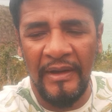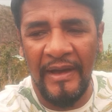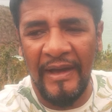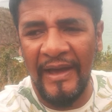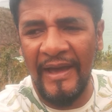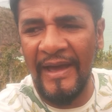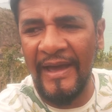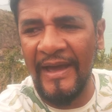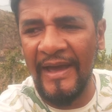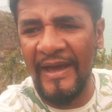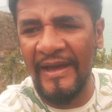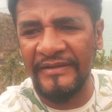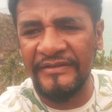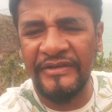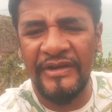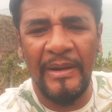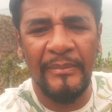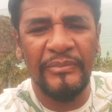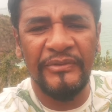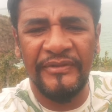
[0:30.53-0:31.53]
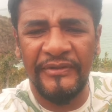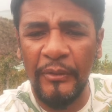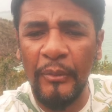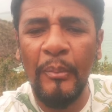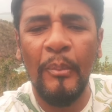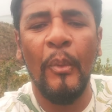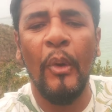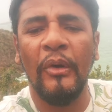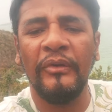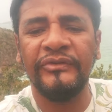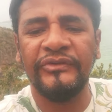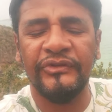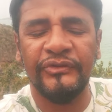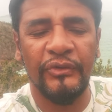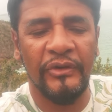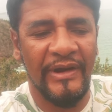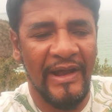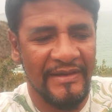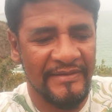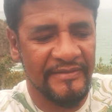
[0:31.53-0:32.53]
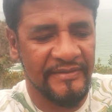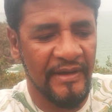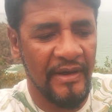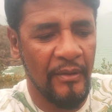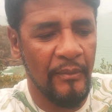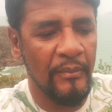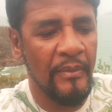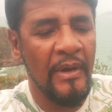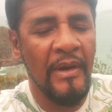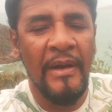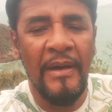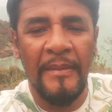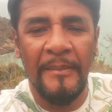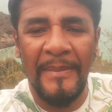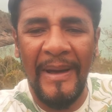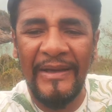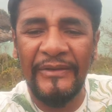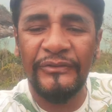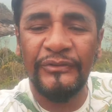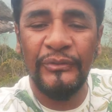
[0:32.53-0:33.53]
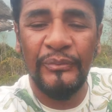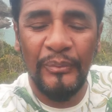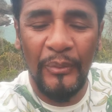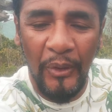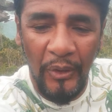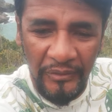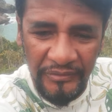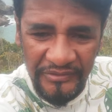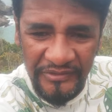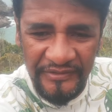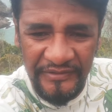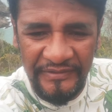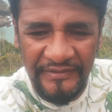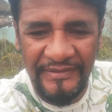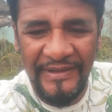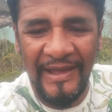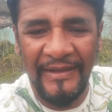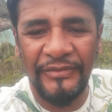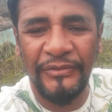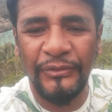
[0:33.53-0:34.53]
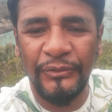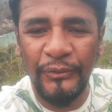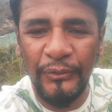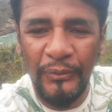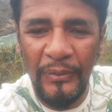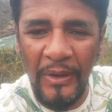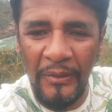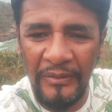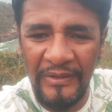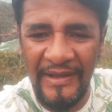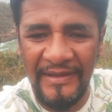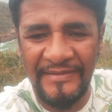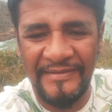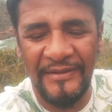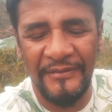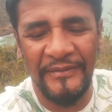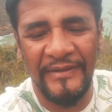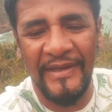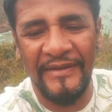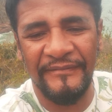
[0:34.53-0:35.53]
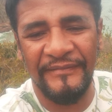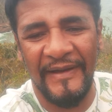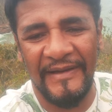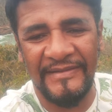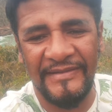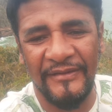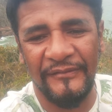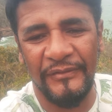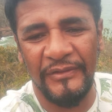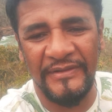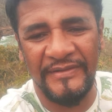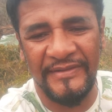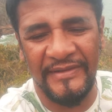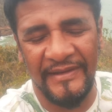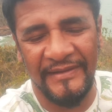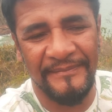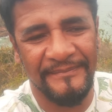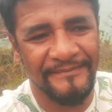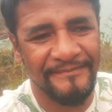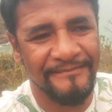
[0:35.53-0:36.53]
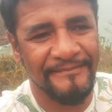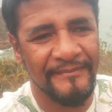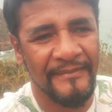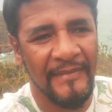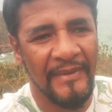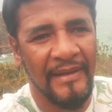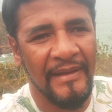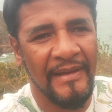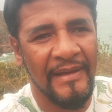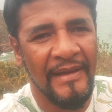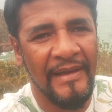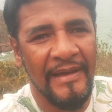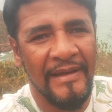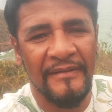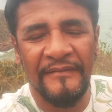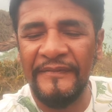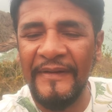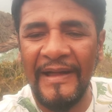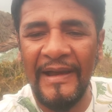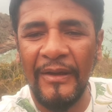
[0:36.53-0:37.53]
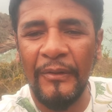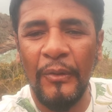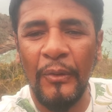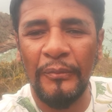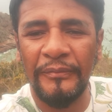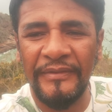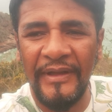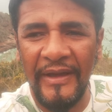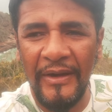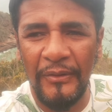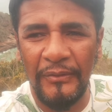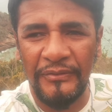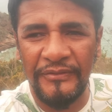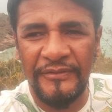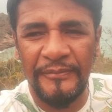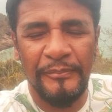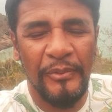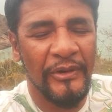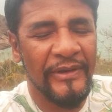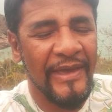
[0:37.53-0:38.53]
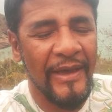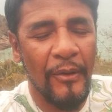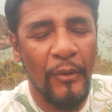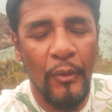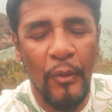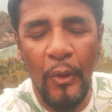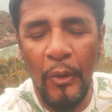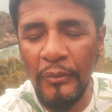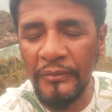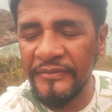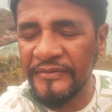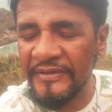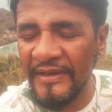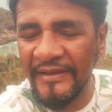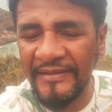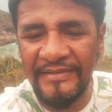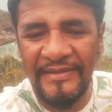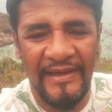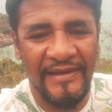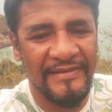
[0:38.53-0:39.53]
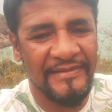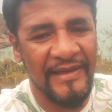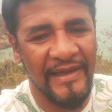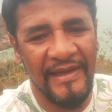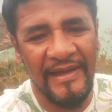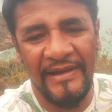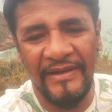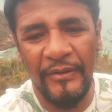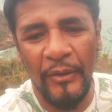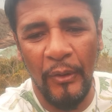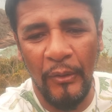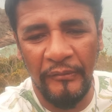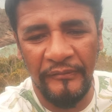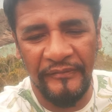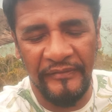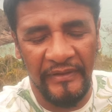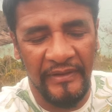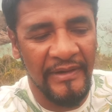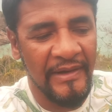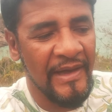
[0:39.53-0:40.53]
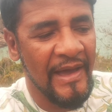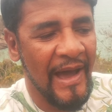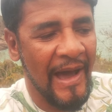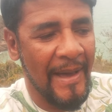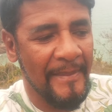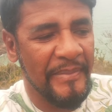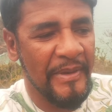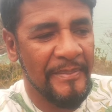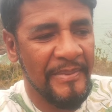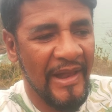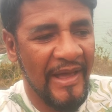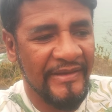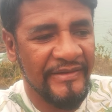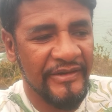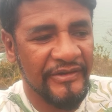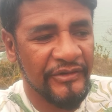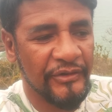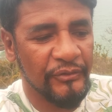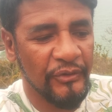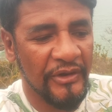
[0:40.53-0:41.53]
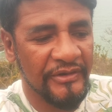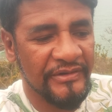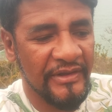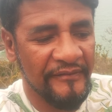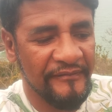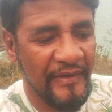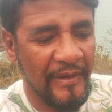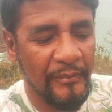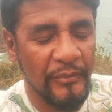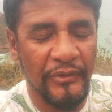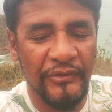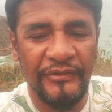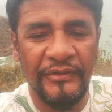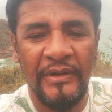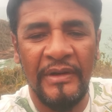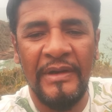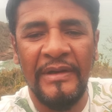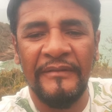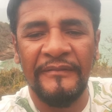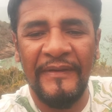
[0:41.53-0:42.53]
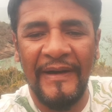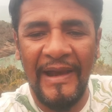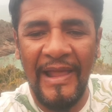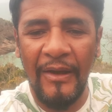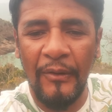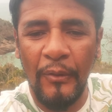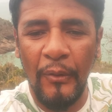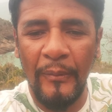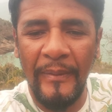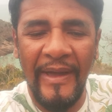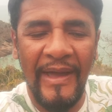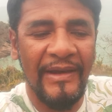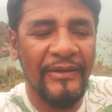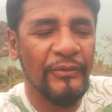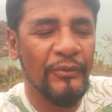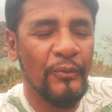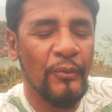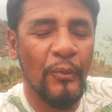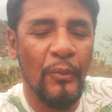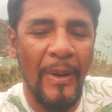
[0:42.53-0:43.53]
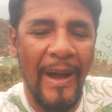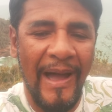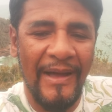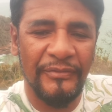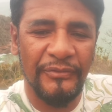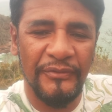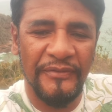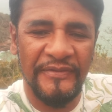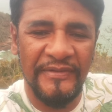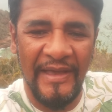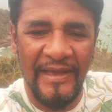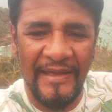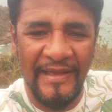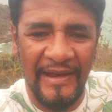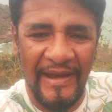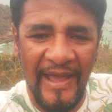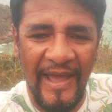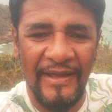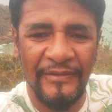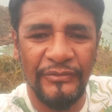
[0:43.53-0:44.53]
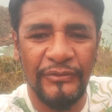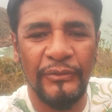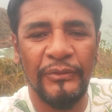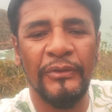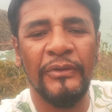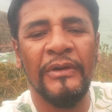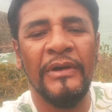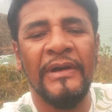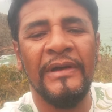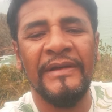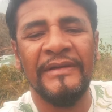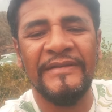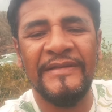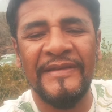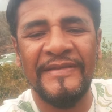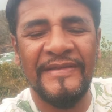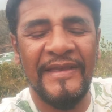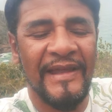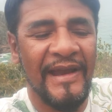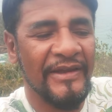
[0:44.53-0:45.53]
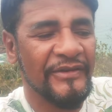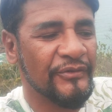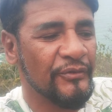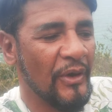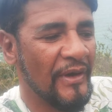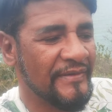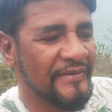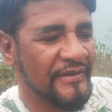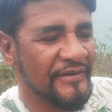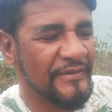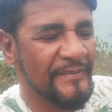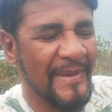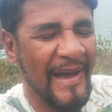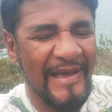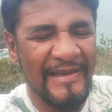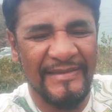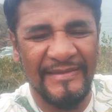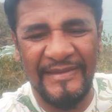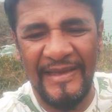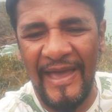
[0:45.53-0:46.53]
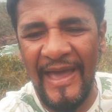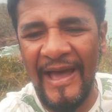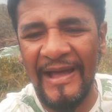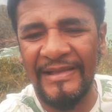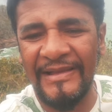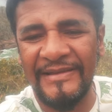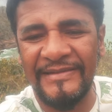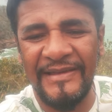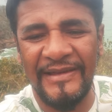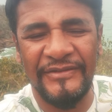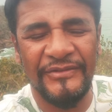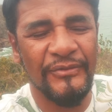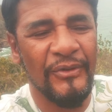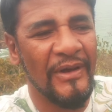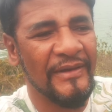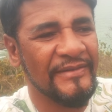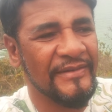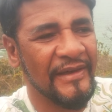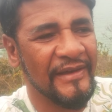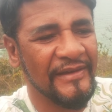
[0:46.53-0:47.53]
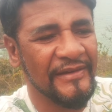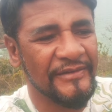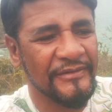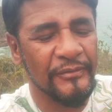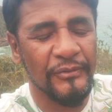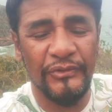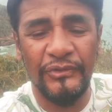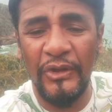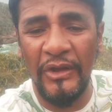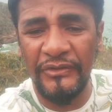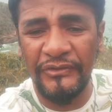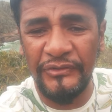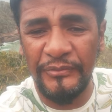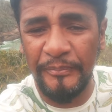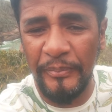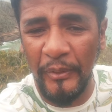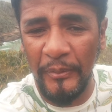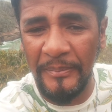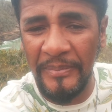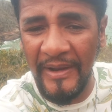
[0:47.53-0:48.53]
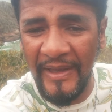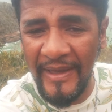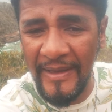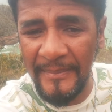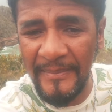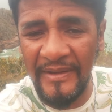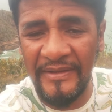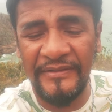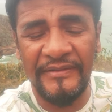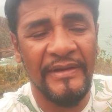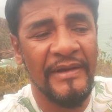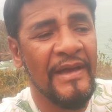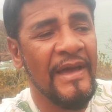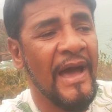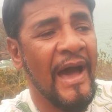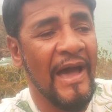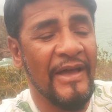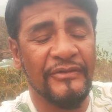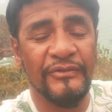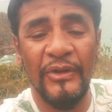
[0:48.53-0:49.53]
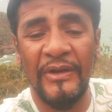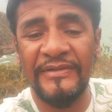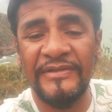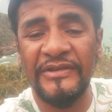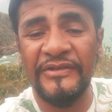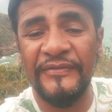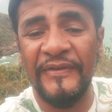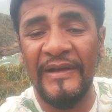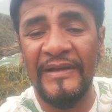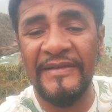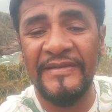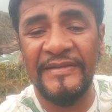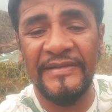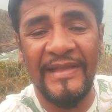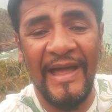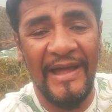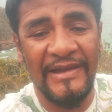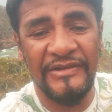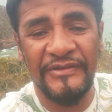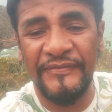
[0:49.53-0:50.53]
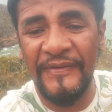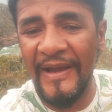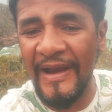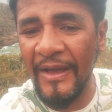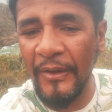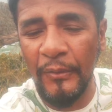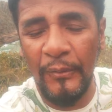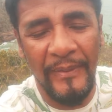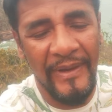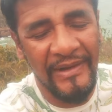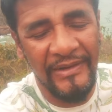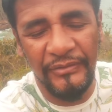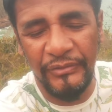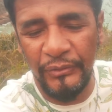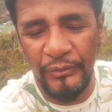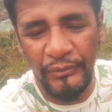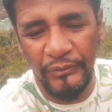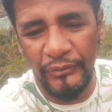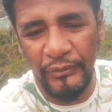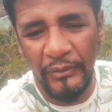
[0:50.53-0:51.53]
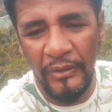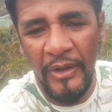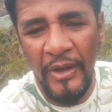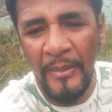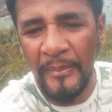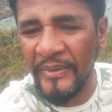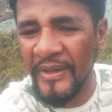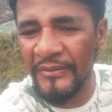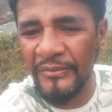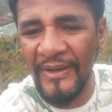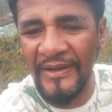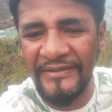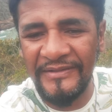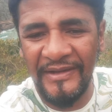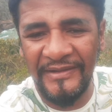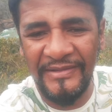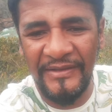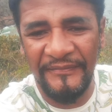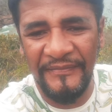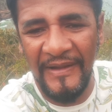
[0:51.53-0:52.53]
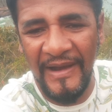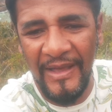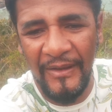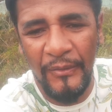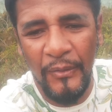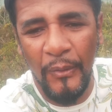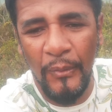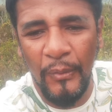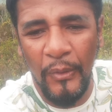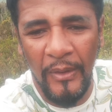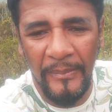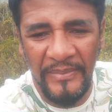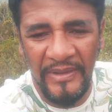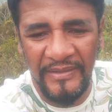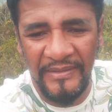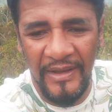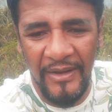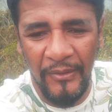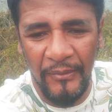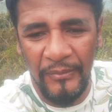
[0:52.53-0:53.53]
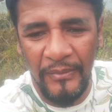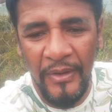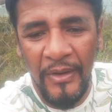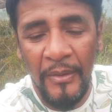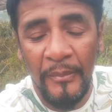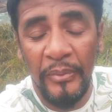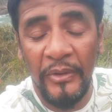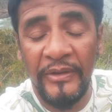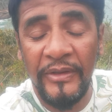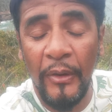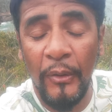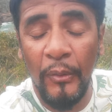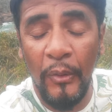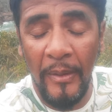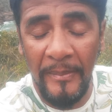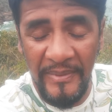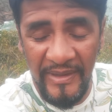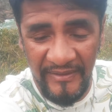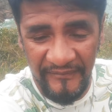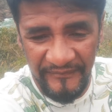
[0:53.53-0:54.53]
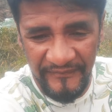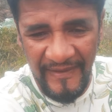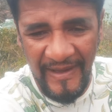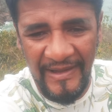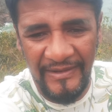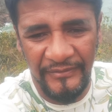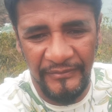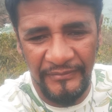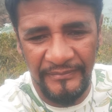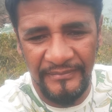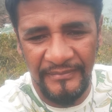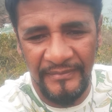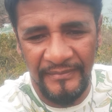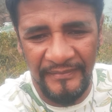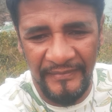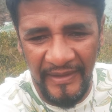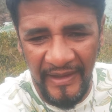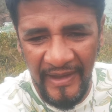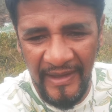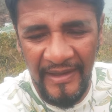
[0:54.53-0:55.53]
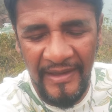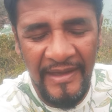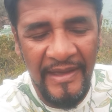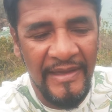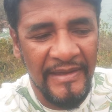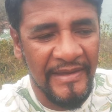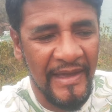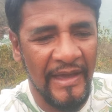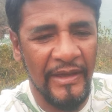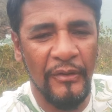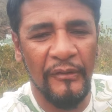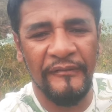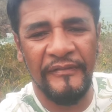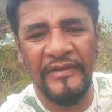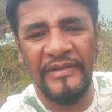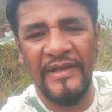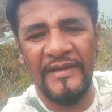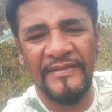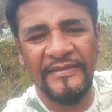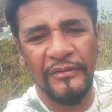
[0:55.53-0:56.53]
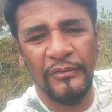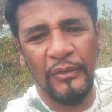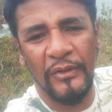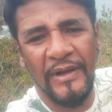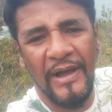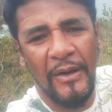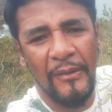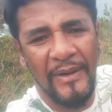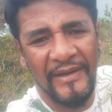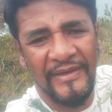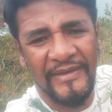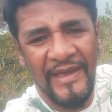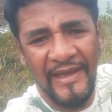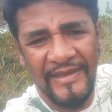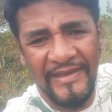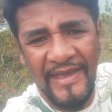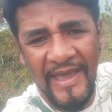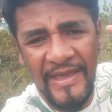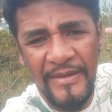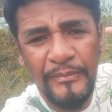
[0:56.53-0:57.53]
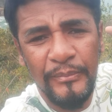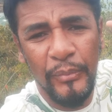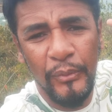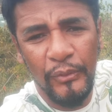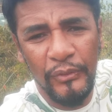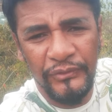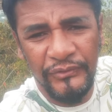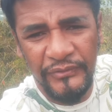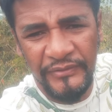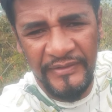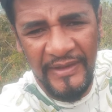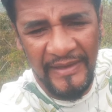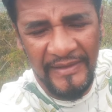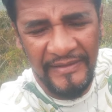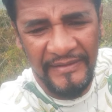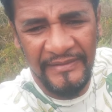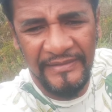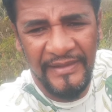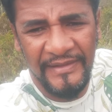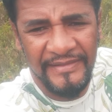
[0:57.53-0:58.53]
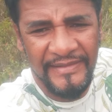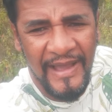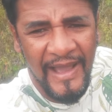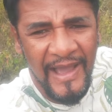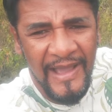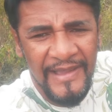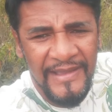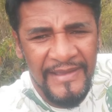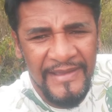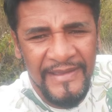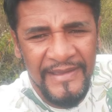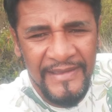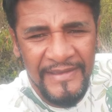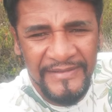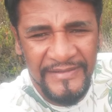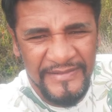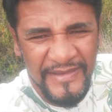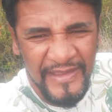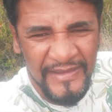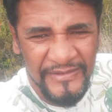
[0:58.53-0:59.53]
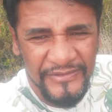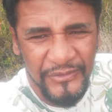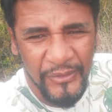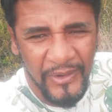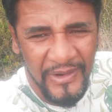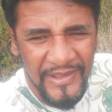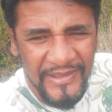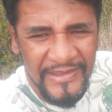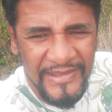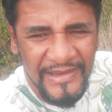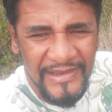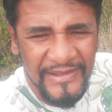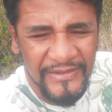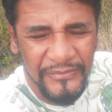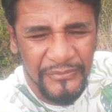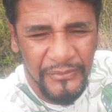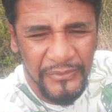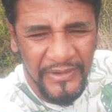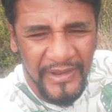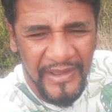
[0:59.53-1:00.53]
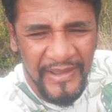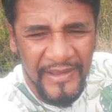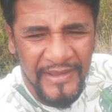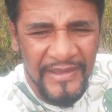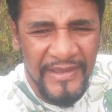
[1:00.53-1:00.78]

é, digamos que um monte de oração, mas um monte da tua oração quem faz é você. Fala com Deus, porque com certeza Ele ouve. A Bíblia diz que nós devemos falar com Ele num quarto secreto, dizer as nossas mazelas, as nossas, os nossos problemas, as nossas felicidades, falar com Ele tudo. Porque não adianta falar com o homem, não, porque o homem é falho. Né? E aí eu vim nesse local aqui, aqui é em Búzios ainda, tá? Gente, olha que lindo, né?